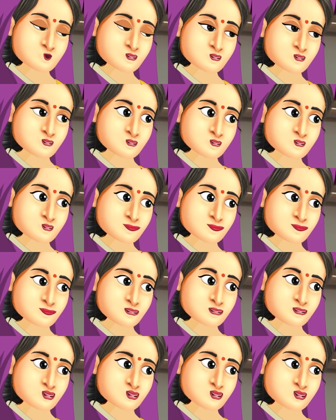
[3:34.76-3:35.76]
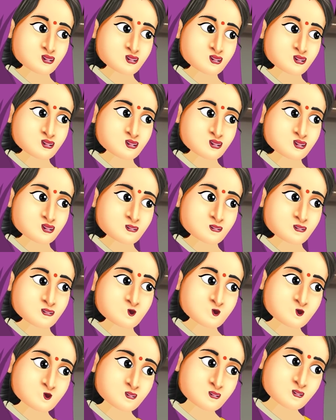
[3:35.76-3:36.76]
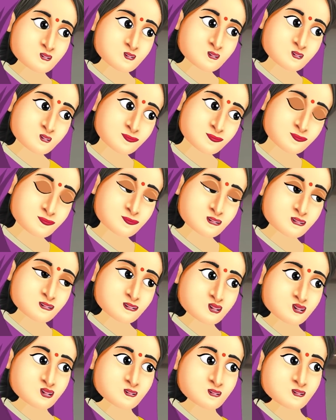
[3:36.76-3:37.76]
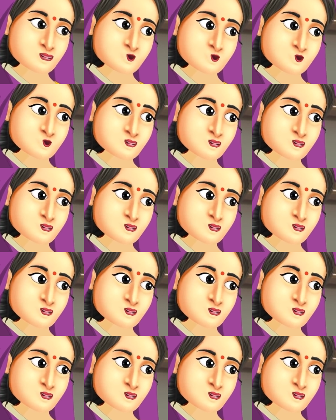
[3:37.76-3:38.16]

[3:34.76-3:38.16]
अब आया ना मजा आई मुझ पर हुक्म चलाने वाली